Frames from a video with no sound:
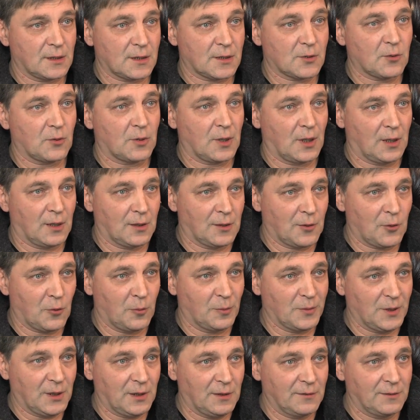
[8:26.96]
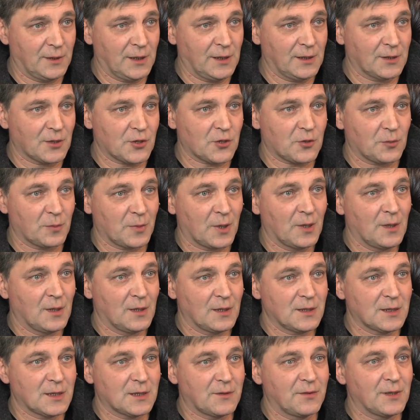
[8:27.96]
настолько огромное явление, чтобы
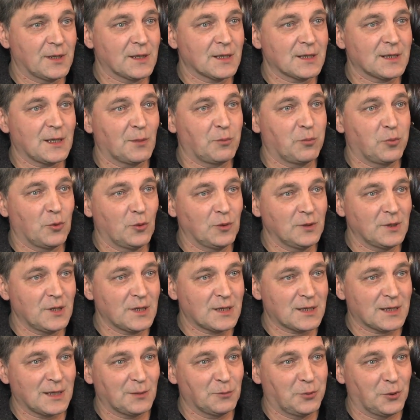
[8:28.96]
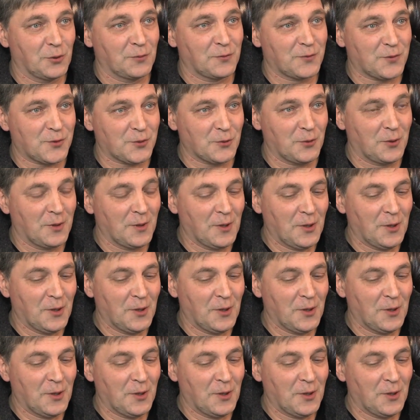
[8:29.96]
действительно заполнить собой все,